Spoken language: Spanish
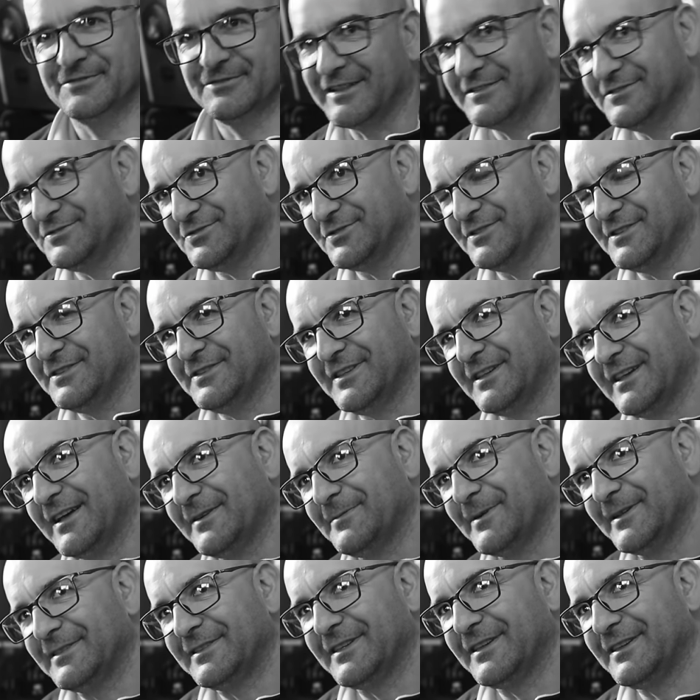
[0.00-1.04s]
tanto el de
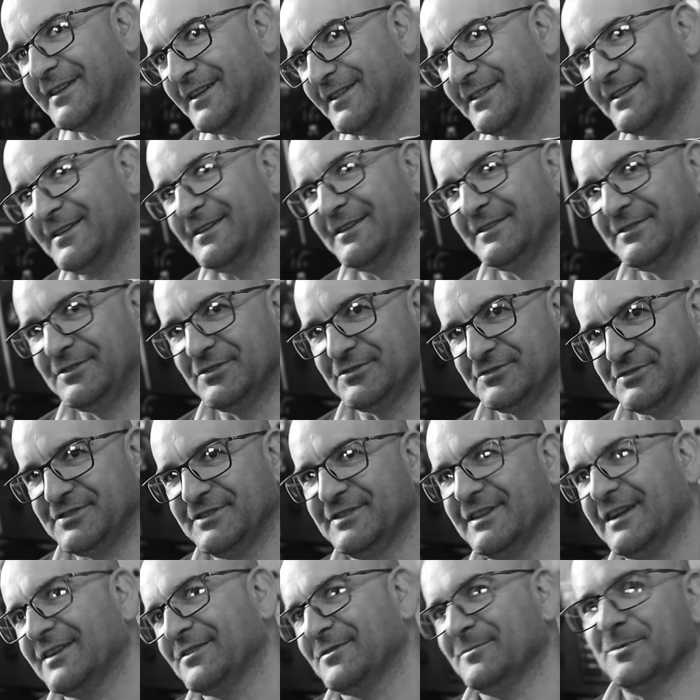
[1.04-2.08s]
la batería de litio
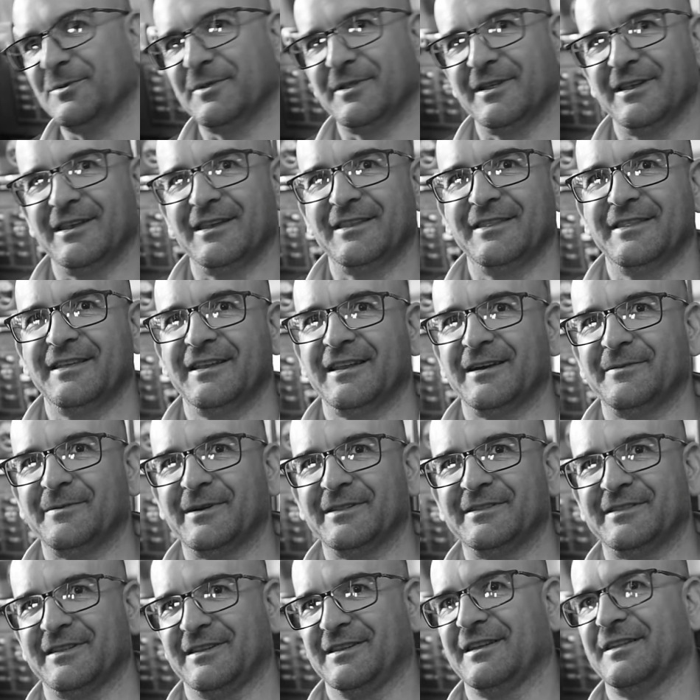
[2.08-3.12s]
china como del de la
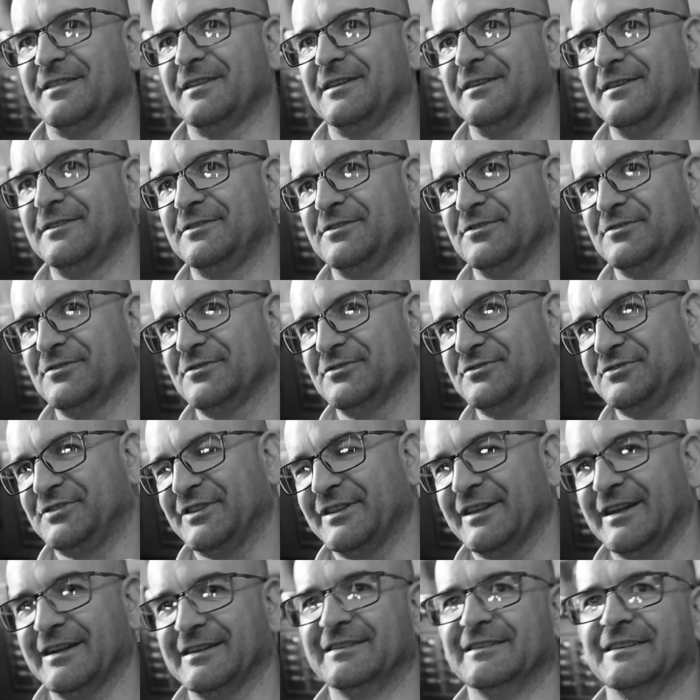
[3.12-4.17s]
batería de litio no china.